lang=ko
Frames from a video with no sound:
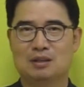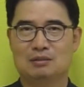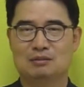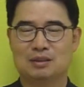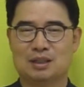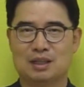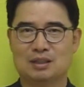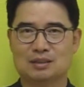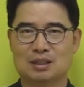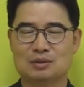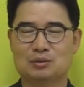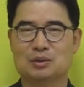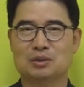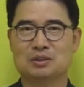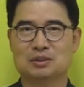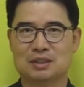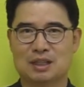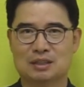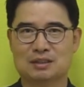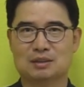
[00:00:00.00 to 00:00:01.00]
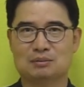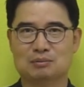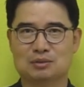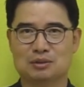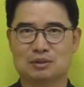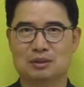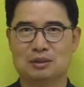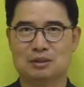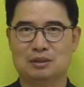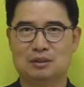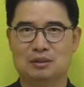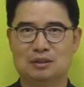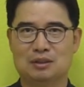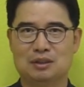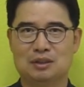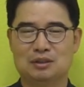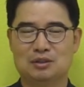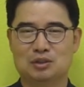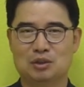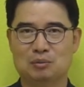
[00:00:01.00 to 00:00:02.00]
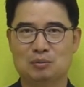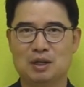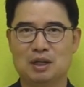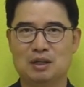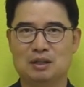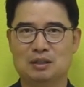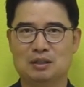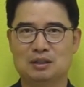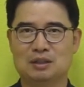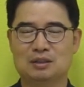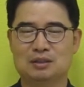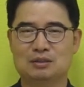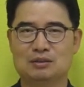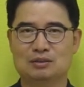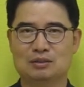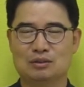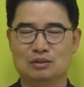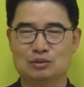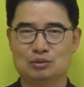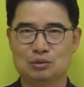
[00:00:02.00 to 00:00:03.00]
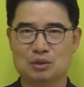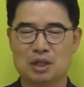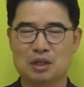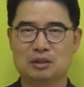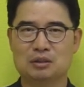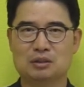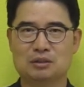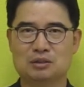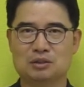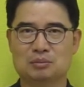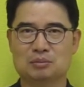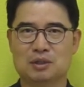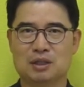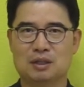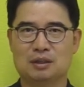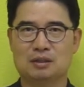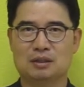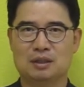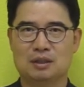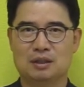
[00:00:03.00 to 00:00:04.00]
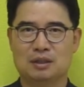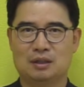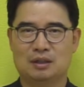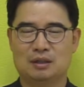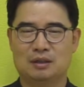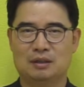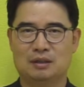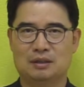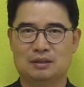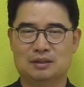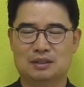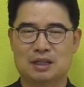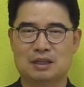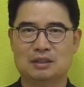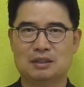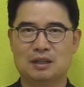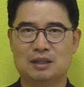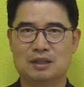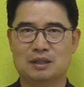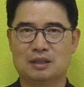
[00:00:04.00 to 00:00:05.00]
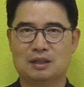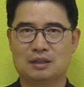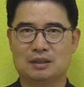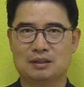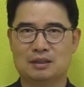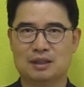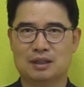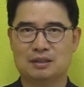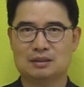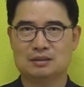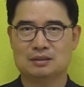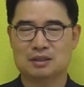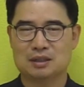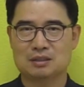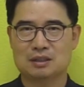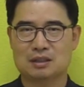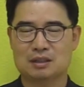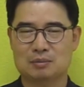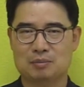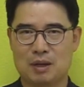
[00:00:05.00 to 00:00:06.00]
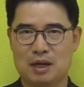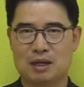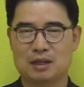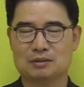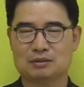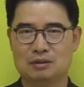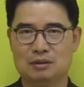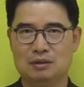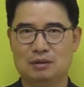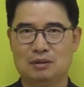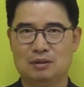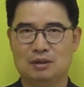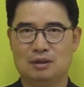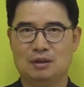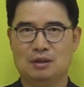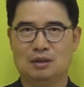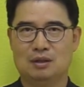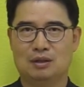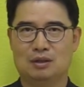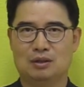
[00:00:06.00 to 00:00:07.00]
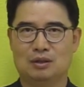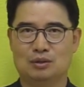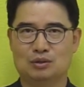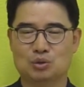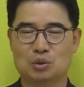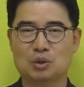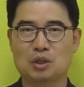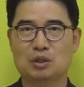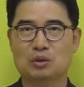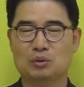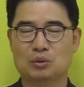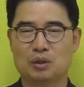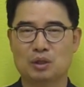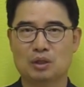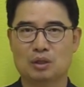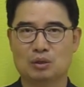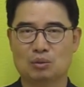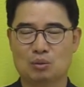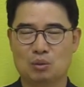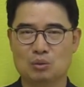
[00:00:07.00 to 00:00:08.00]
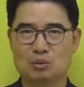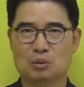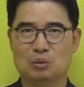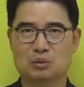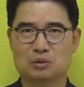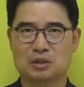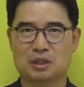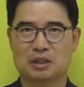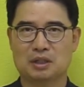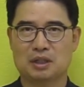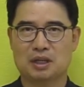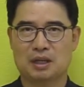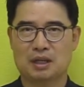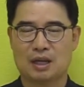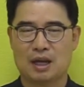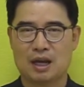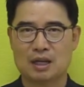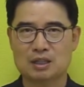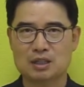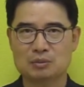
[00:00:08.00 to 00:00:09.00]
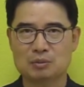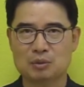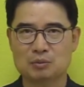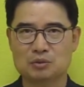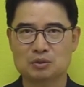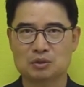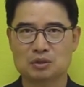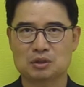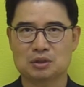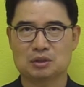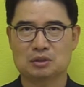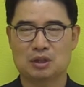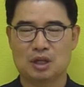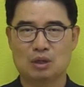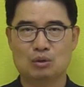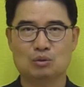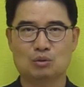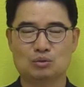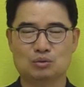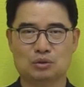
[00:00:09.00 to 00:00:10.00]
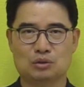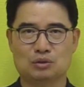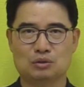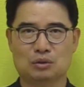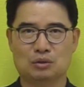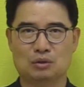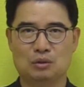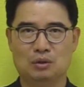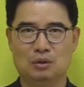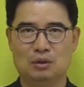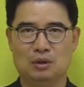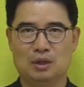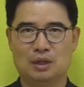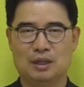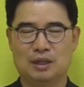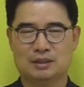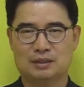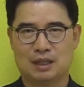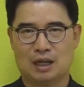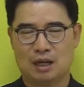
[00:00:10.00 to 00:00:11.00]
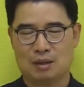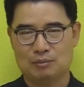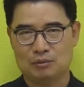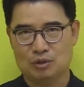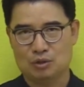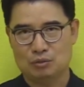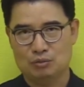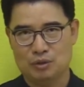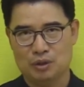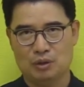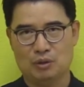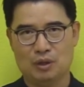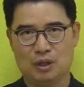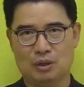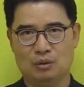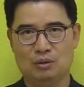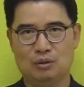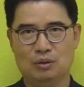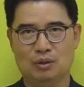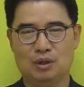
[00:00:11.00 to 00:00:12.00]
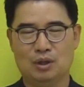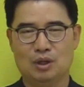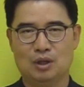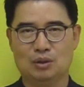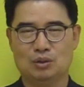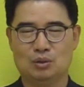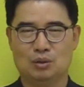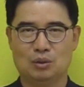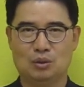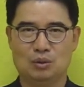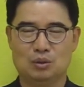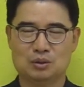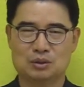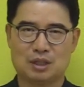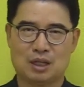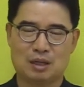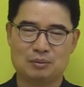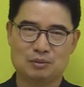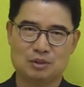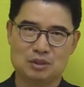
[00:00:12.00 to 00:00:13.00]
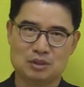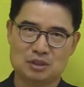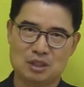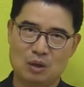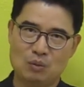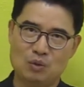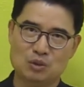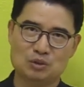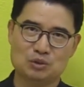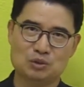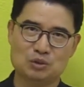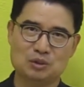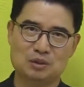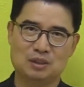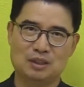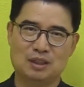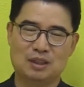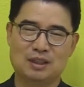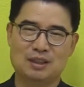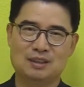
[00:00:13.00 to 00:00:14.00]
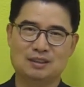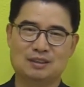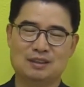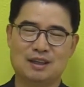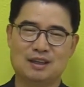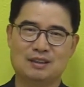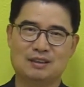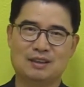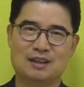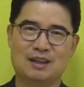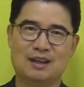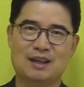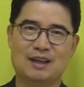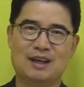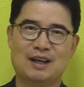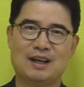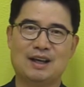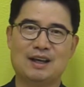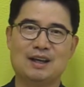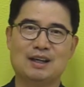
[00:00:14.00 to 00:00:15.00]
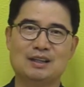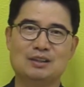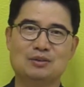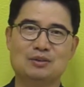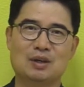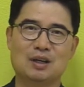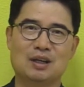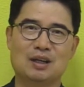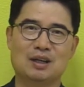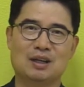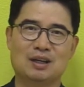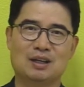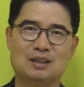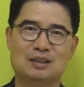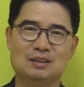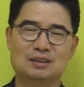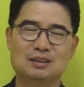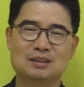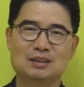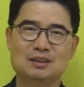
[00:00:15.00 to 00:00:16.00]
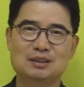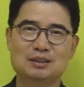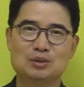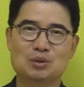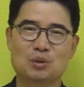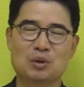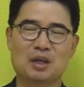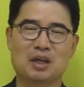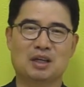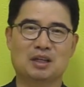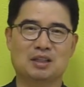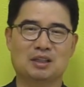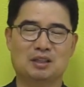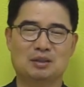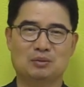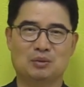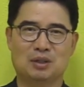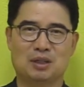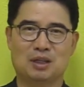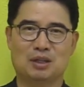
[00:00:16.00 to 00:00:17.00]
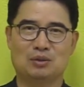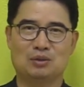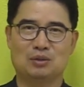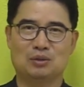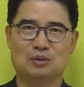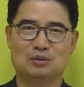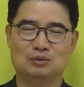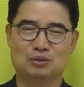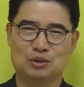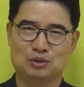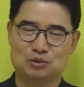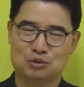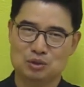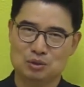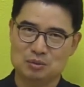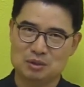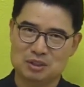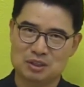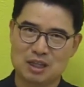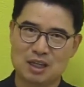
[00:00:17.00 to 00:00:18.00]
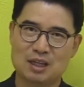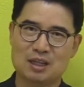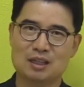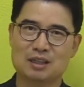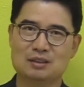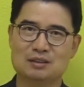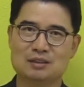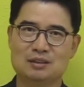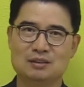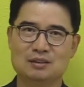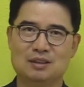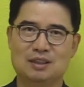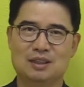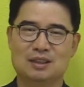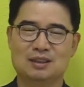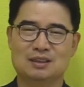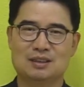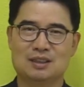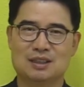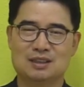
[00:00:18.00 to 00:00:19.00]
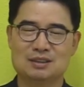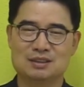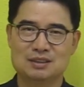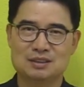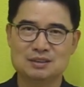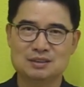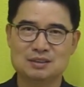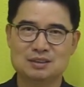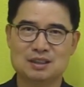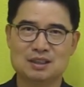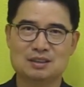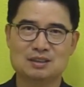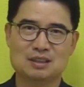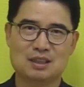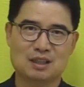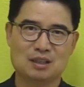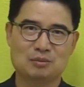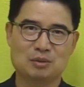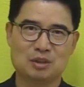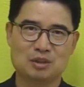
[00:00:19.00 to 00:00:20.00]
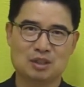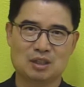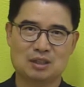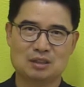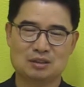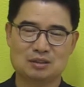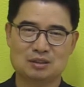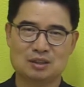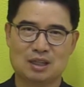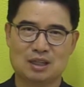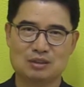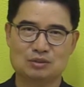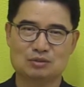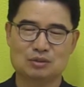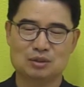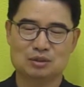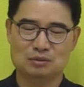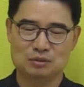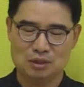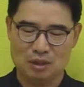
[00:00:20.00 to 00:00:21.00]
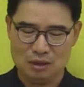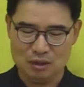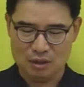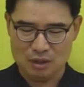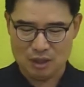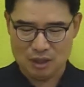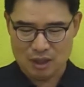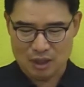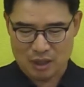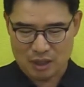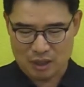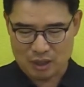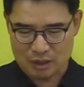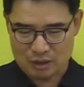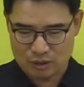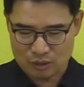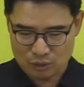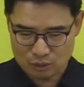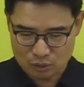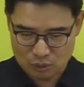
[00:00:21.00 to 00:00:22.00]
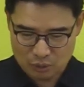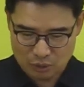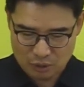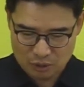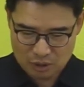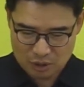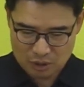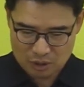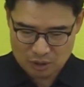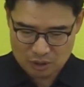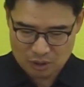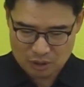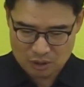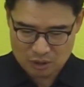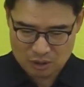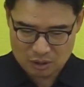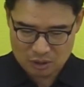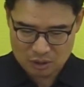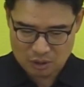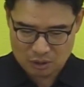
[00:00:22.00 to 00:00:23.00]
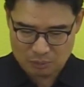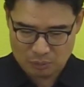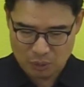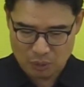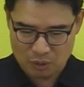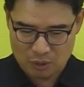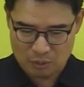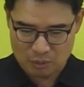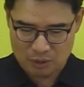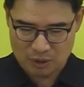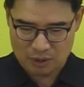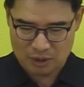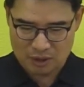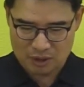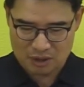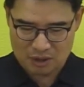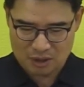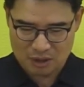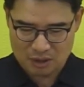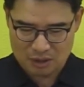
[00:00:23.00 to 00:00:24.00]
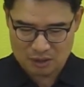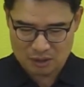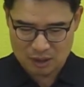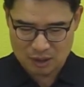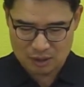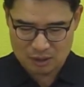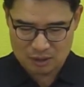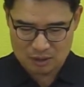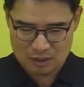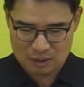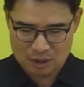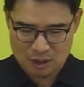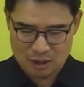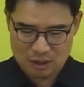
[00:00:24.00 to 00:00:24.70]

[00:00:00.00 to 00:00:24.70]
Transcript: 우리가 사도행전 4장부터 정말 이는 유대인이었지만 어, 자기의 그런 재산을 팔아서 어, 초대교회 공동체에게 아낌없이 내놓을 수 있었고 사람들을 위로하고 또 사람들을 세워주는 그러한 하나님과 늘 동행하기를 원하고 우리 주님을 사랑했던 그러한 친절한 사람이었다는 것을 알 수 있고요. 예, 그리고 또 여기 어, 표현을 보니까 니게르라는